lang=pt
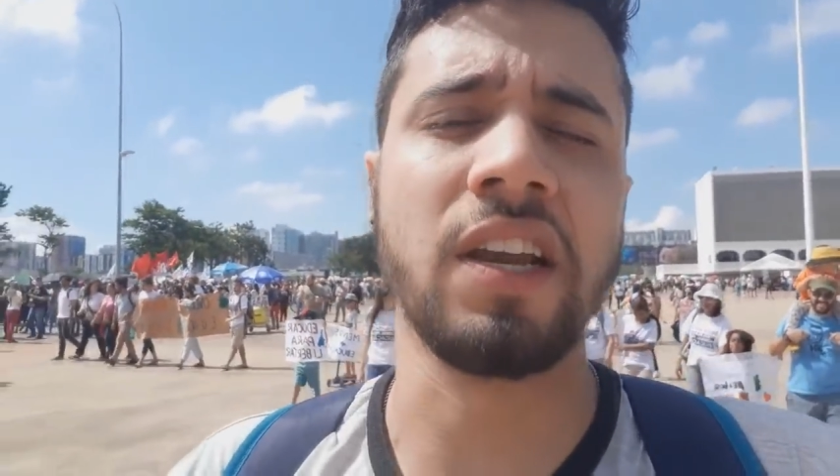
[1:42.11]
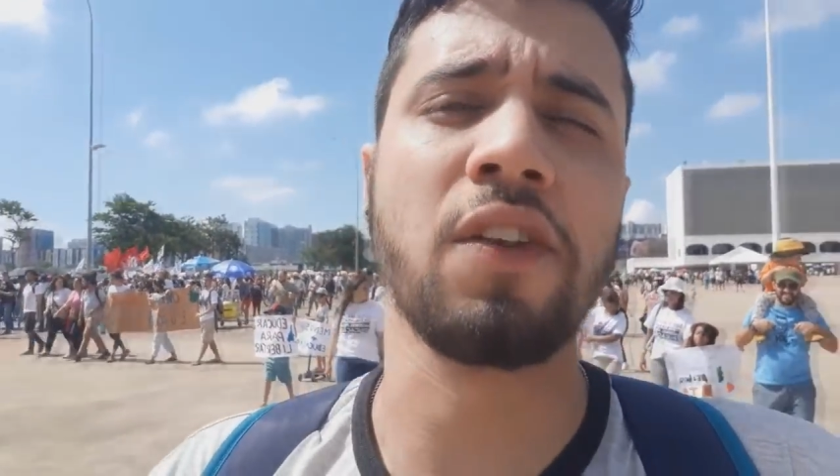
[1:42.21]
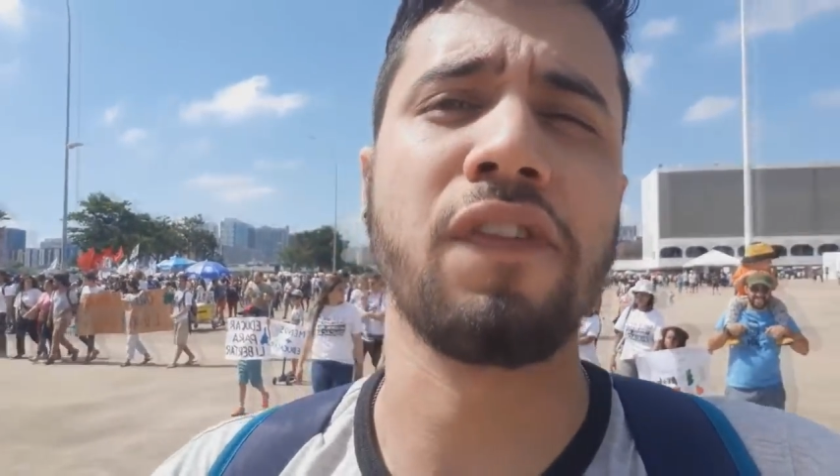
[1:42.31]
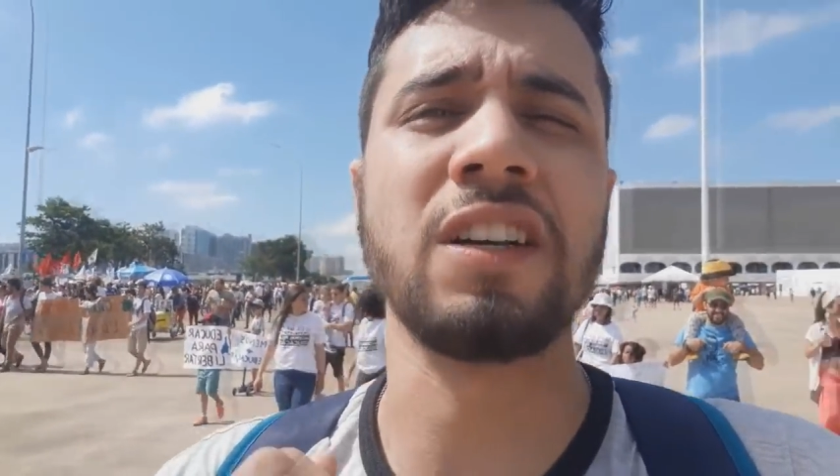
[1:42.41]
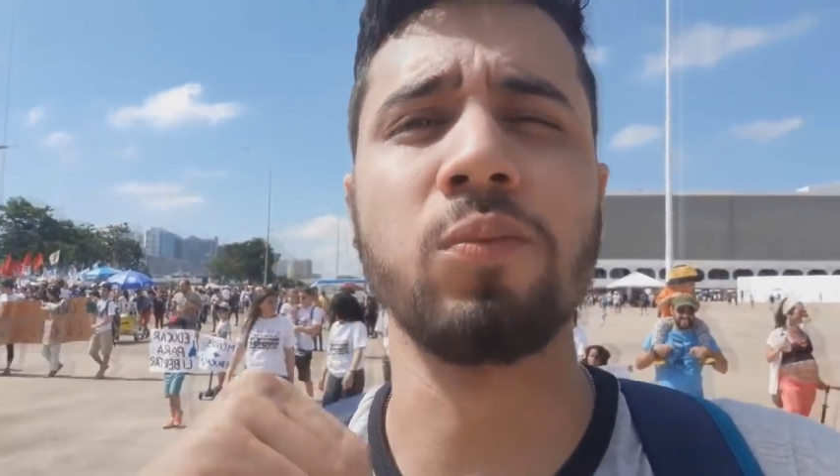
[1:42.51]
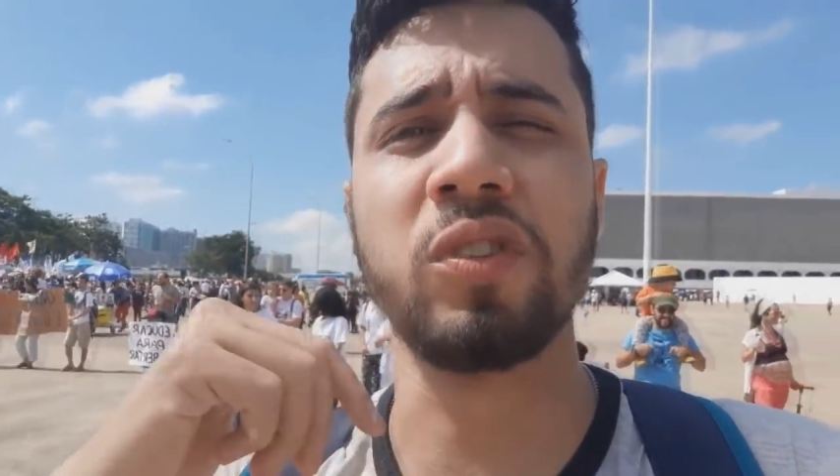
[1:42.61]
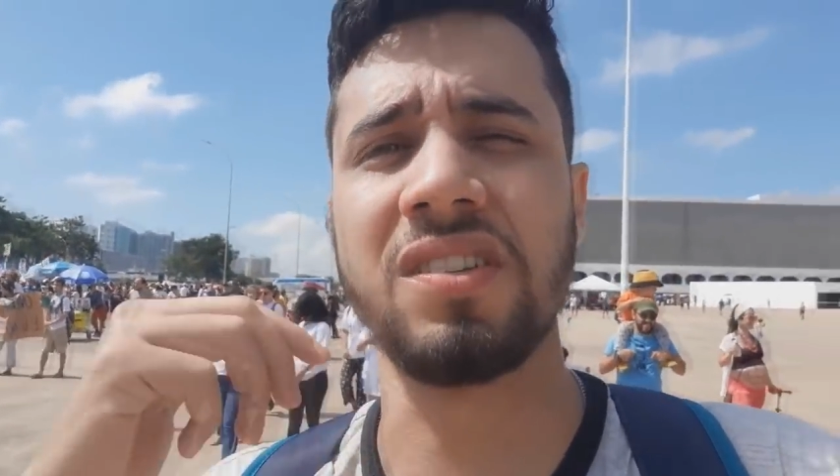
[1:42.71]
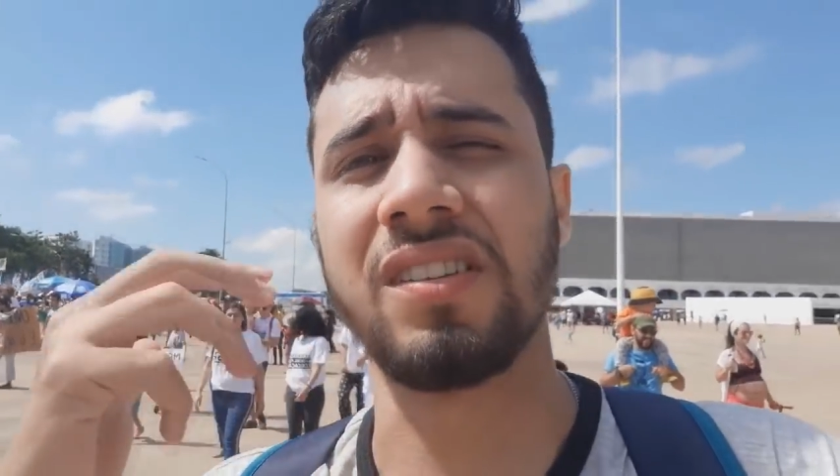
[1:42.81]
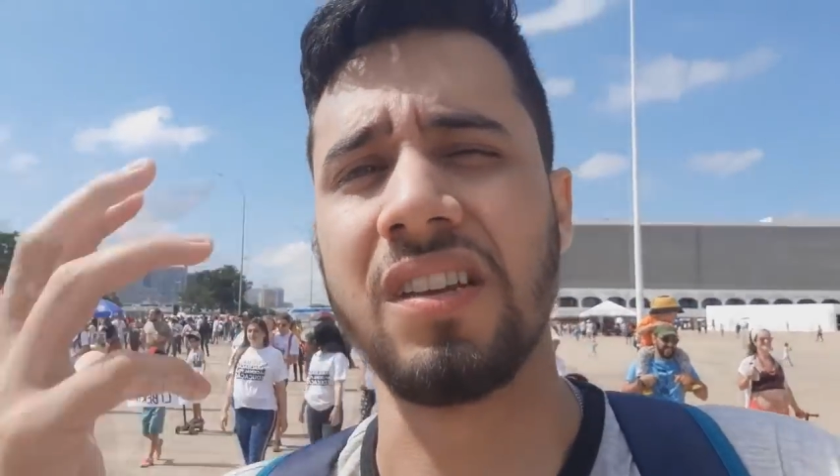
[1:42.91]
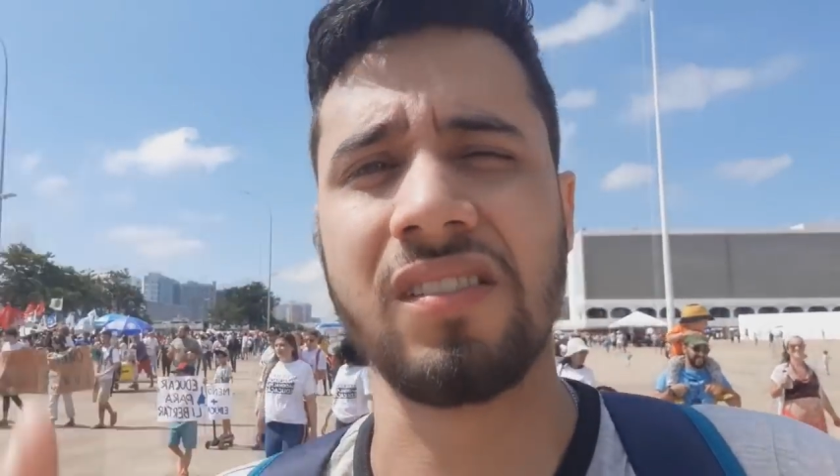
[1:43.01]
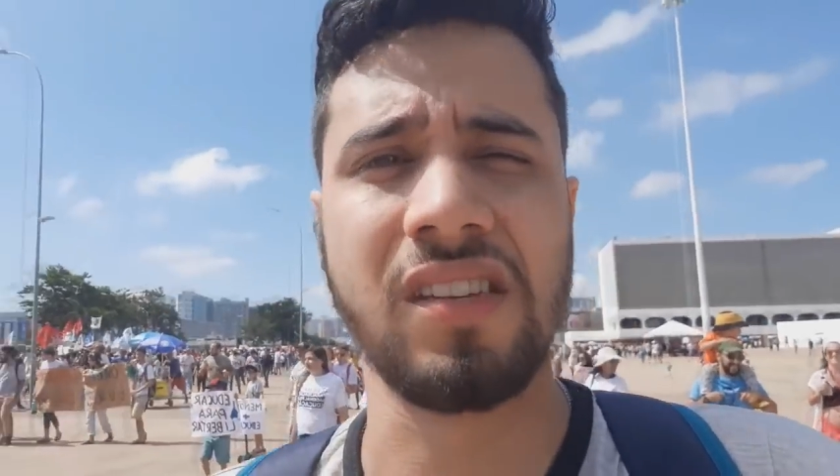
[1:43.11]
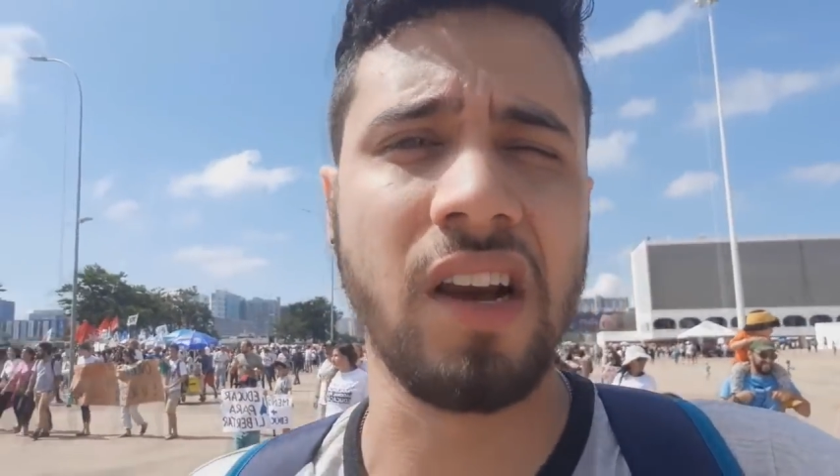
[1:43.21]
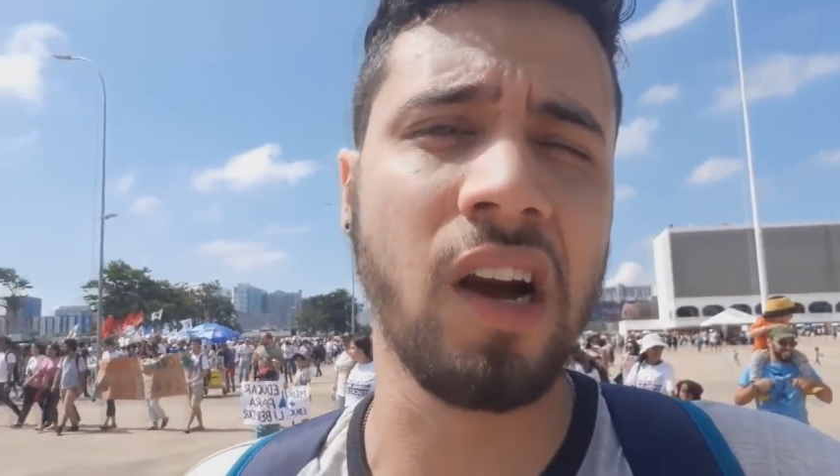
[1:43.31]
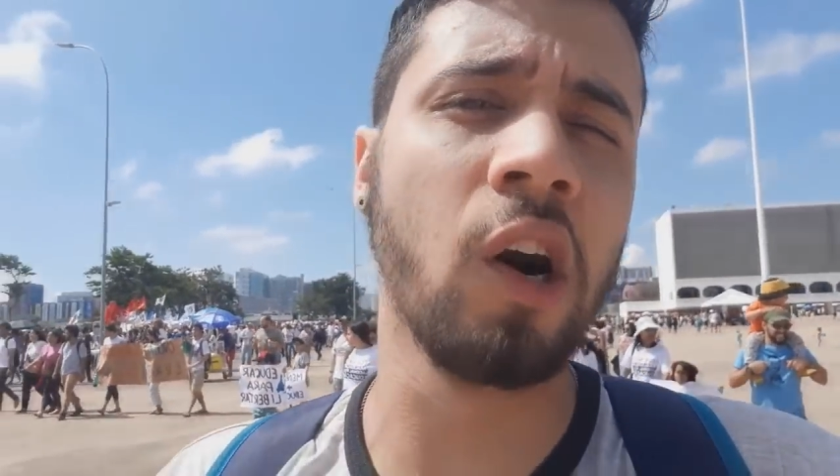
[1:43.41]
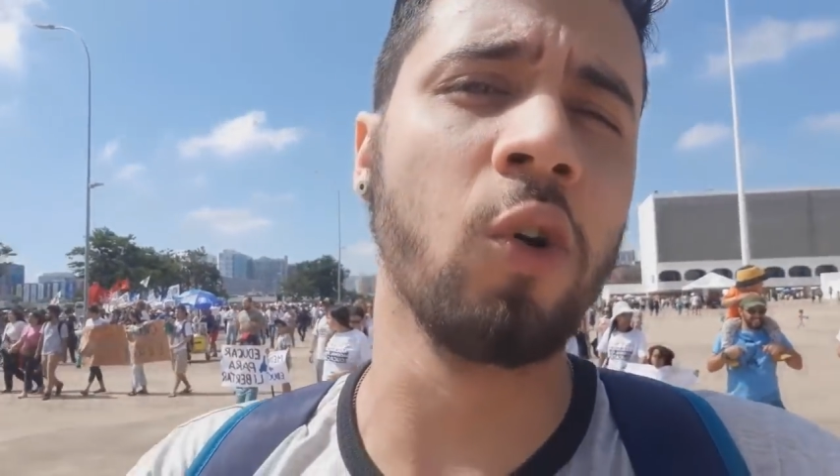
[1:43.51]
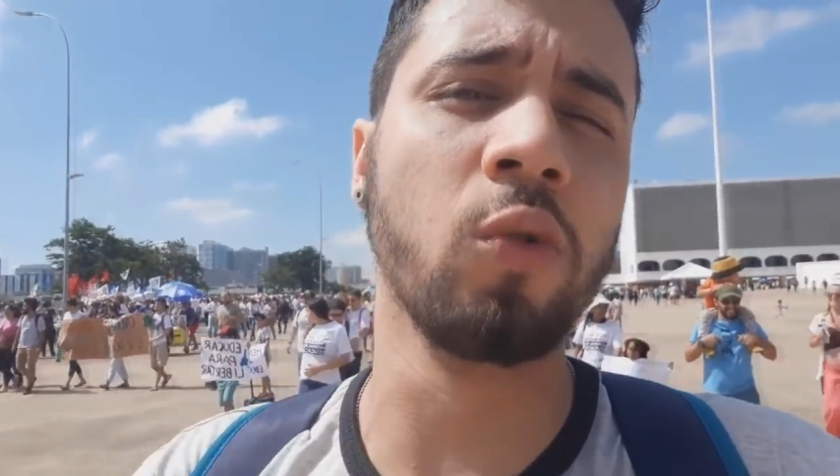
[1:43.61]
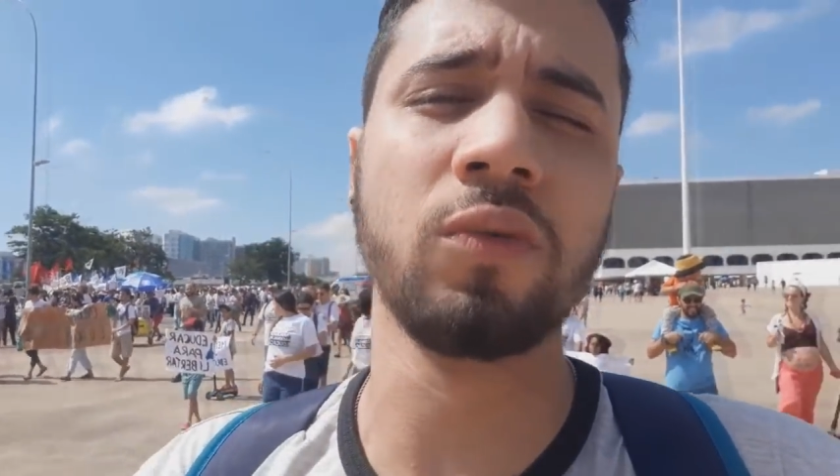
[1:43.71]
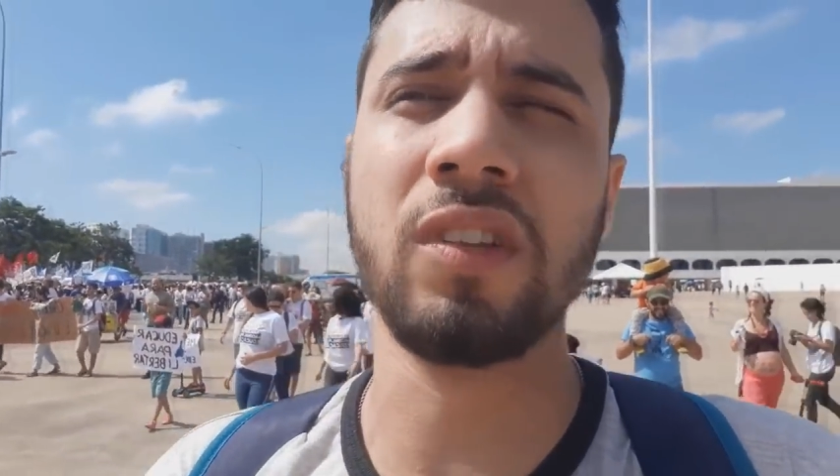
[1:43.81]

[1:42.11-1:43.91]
a gente faz muita extensão.